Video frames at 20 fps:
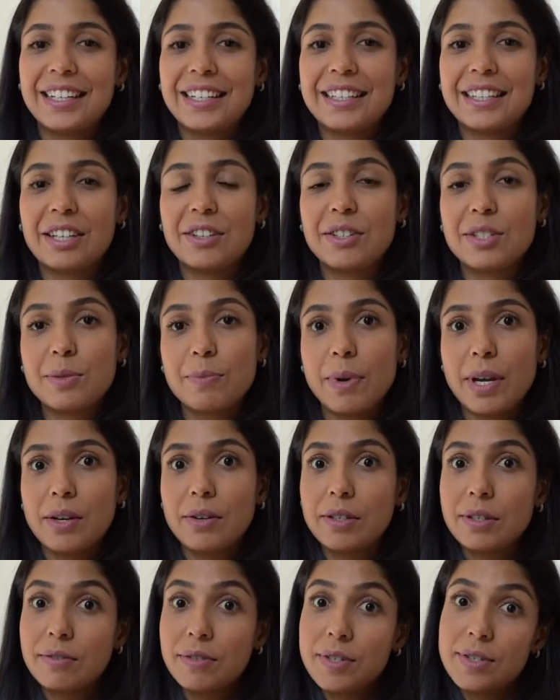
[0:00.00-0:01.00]
Então,
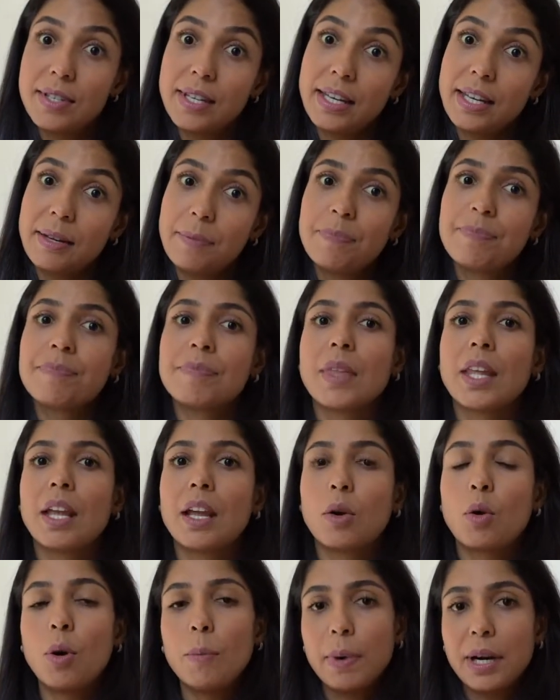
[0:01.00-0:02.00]
espero que você
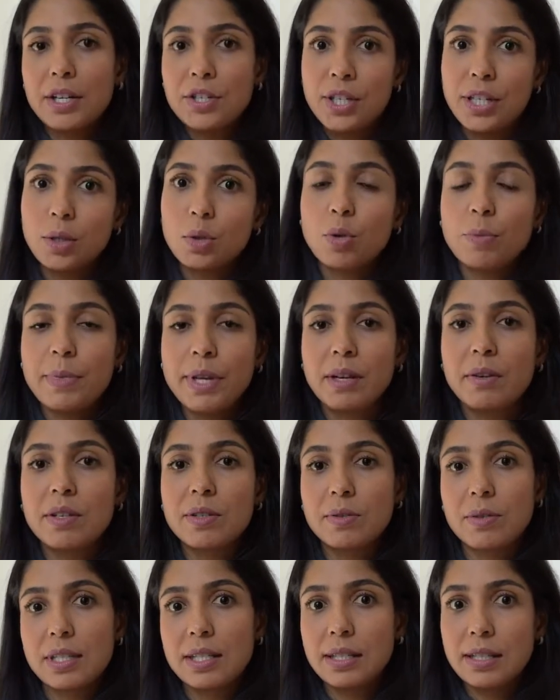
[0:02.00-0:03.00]
compartilhe comigo as
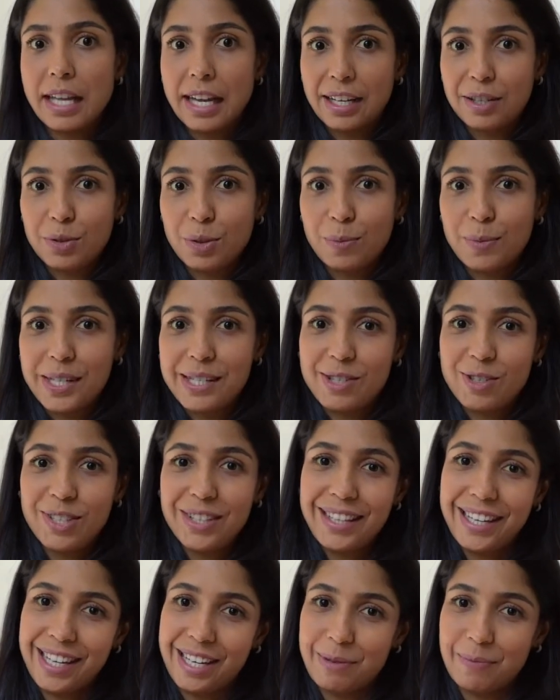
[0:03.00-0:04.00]
suas ideias sobre este
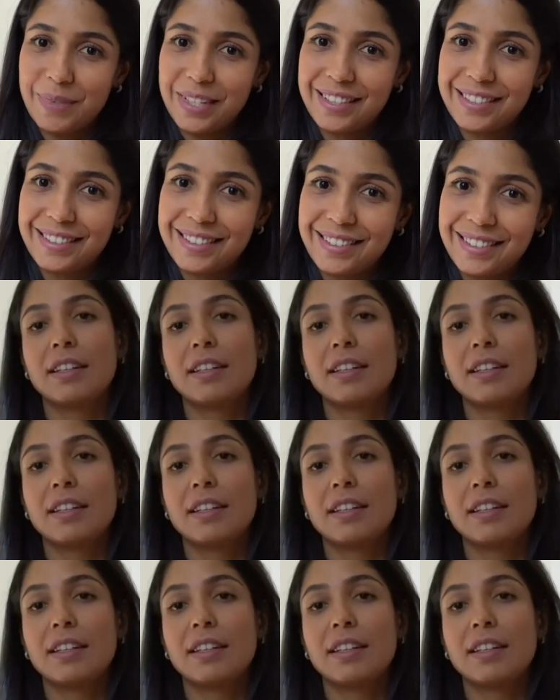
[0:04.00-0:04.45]
tema.